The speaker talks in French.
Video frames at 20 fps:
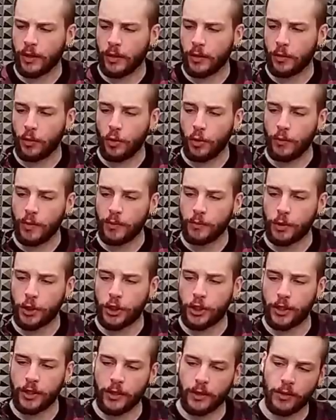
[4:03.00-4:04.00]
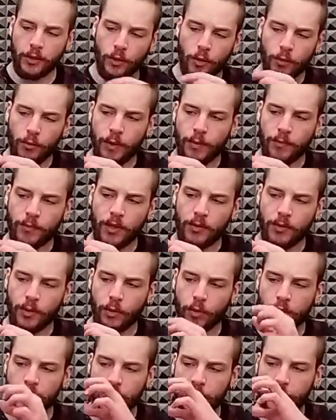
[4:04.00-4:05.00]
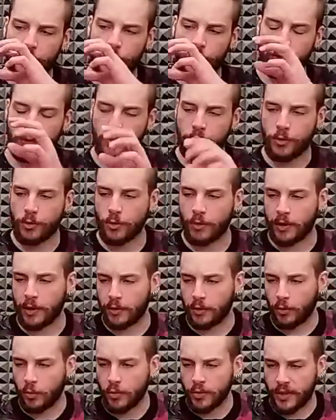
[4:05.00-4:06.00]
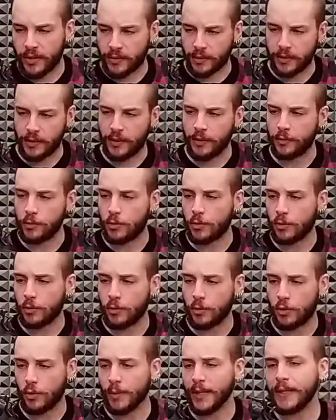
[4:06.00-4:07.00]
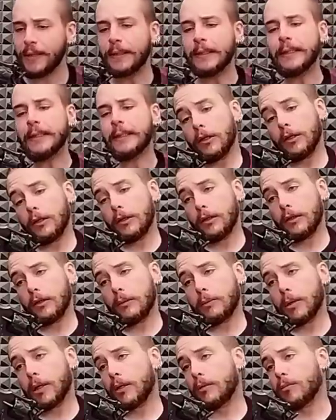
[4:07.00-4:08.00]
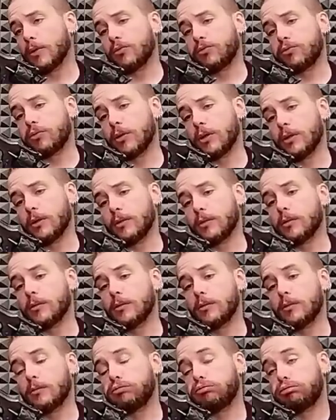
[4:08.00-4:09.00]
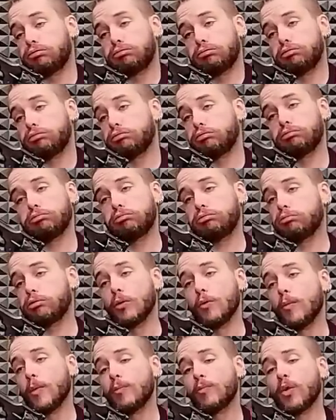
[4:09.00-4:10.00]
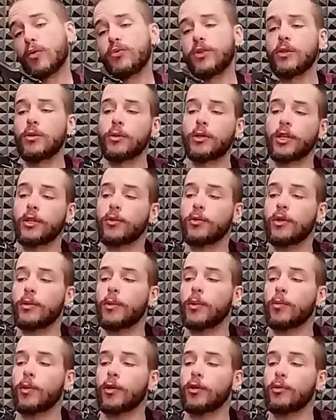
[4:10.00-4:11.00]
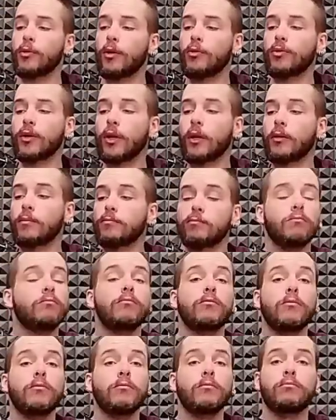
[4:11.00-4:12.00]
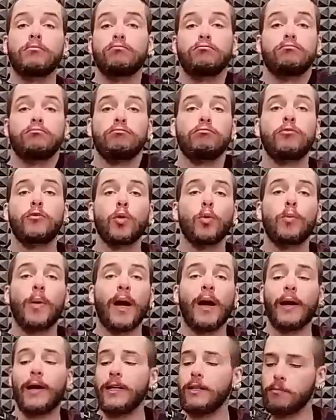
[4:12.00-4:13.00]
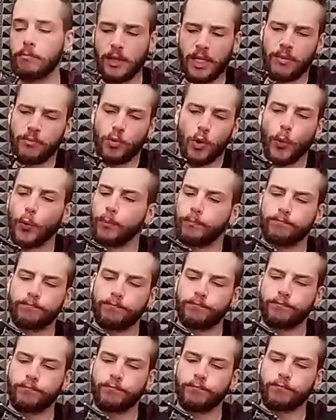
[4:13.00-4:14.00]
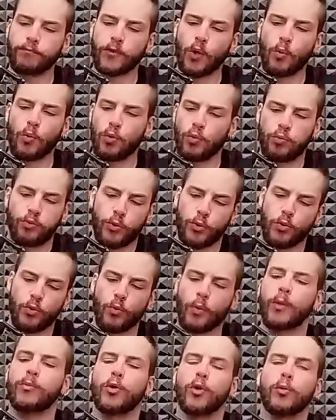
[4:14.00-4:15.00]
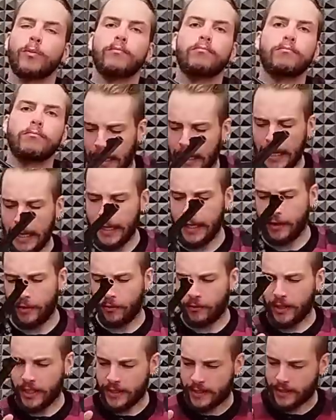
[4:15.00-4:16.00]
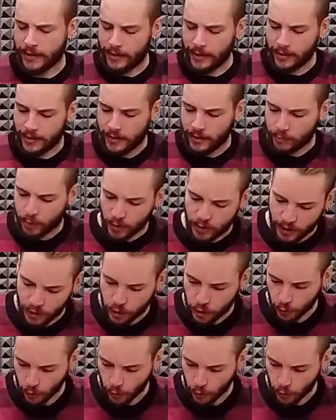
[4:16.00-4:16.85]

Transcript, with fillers: a le même chien, le même déverrouillage euh, sur un gros étrier au, sommet. Et ben, ma foi, euh, le même profil de canon, les mêmes rayures, enfin, tout pareil, mais mieux. Ou plus ou moins mieux. Allez, on va essayer cette petite